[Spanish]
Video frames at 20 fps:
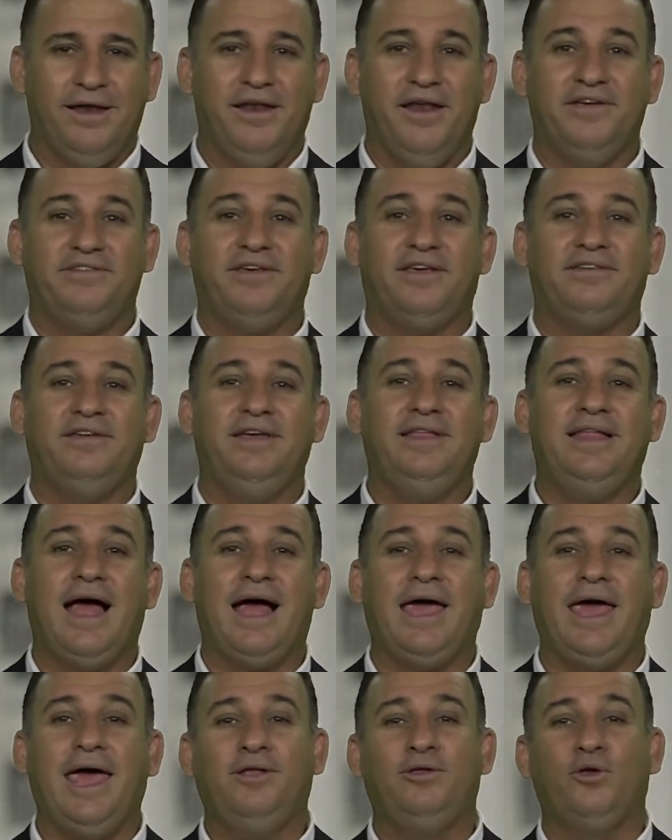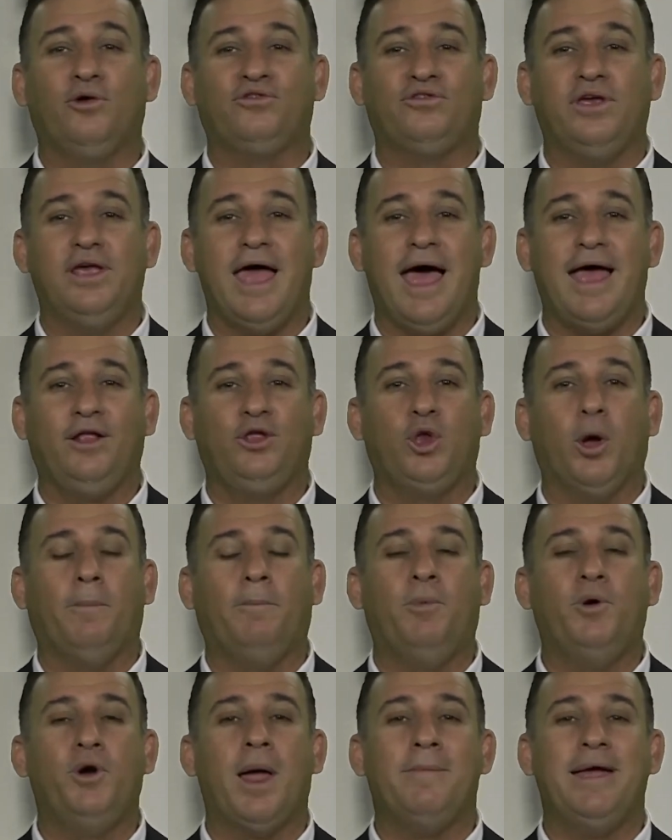Necesita gestos y actos
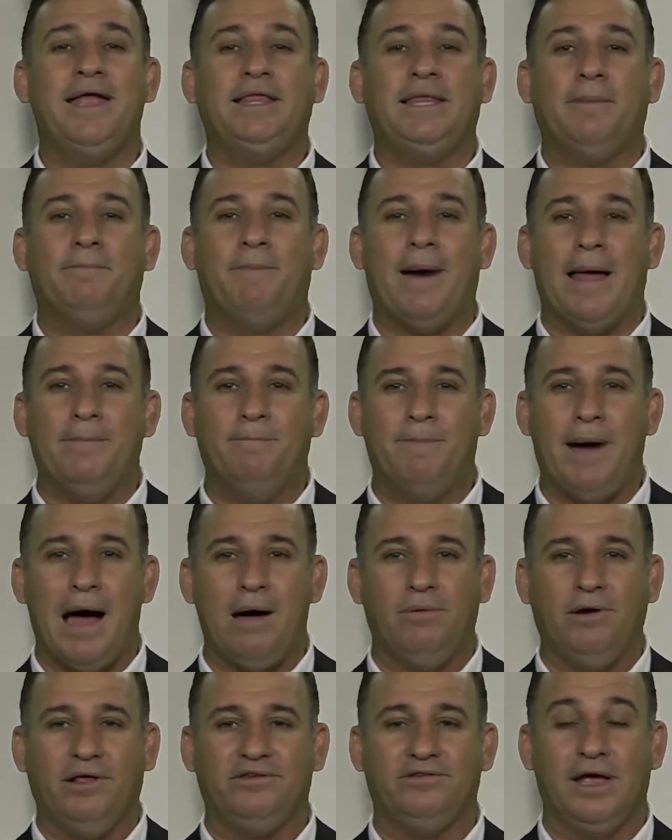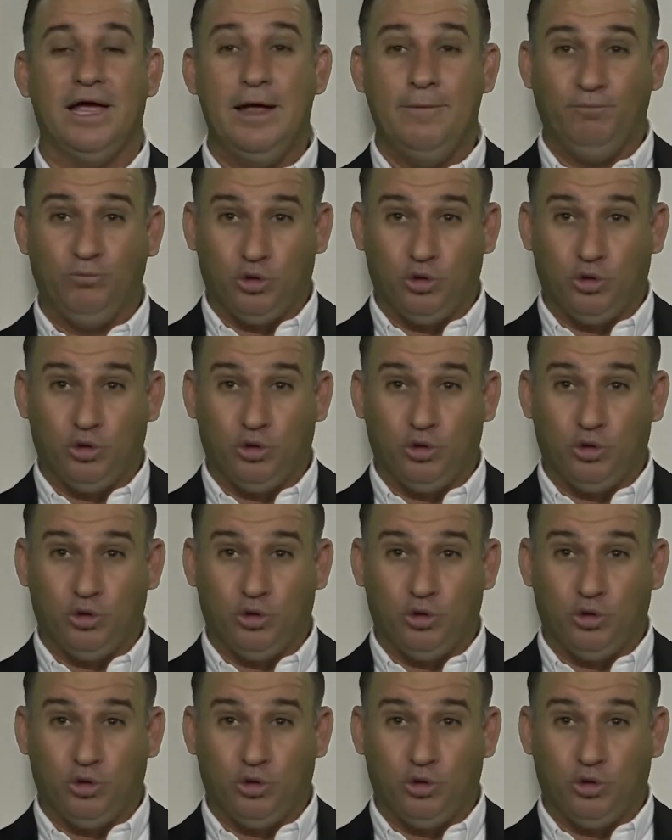puramente palpables,